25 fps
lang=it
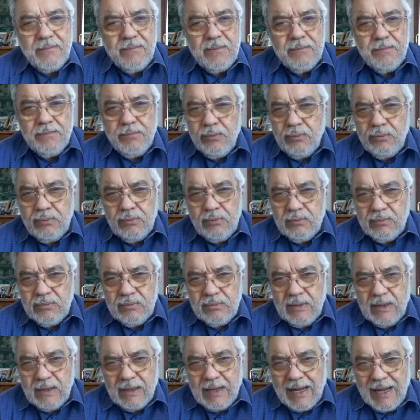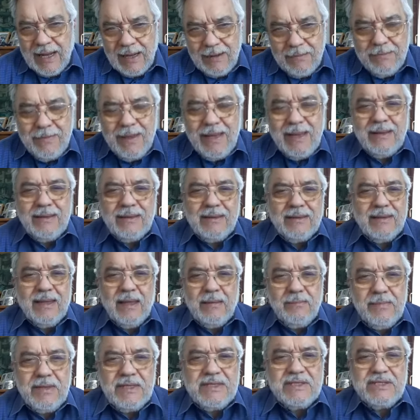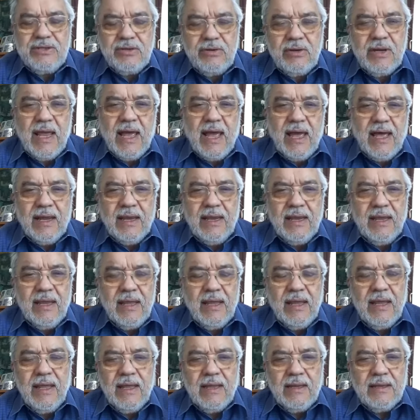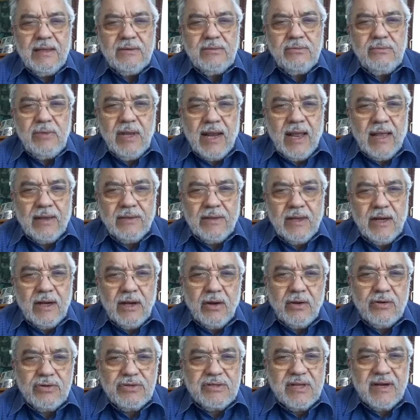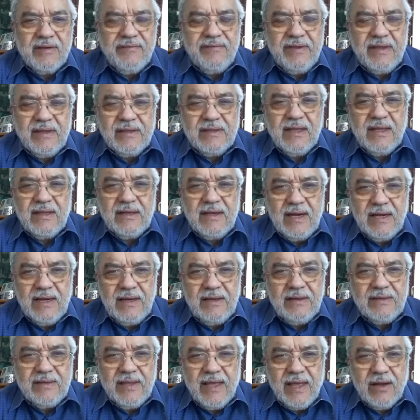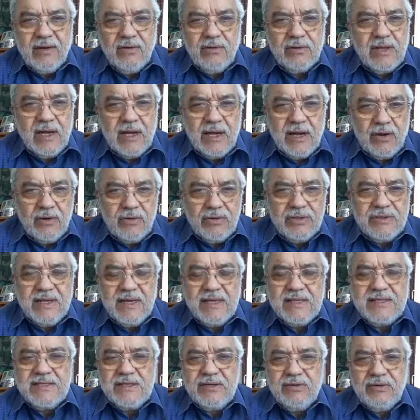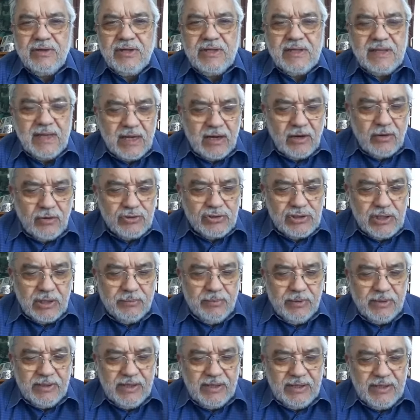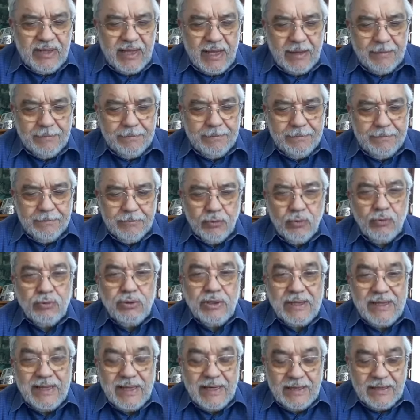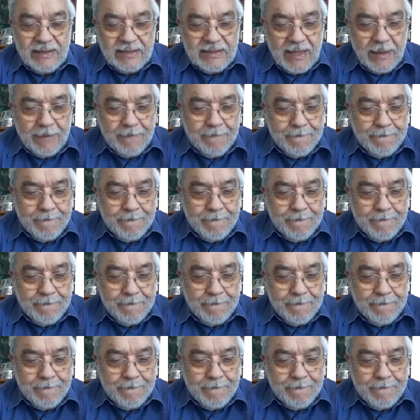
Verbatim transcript: più realmente missionari durante la nostra vita, nell'interno delle nostre azioni, della nostra quotidianità quotidianità.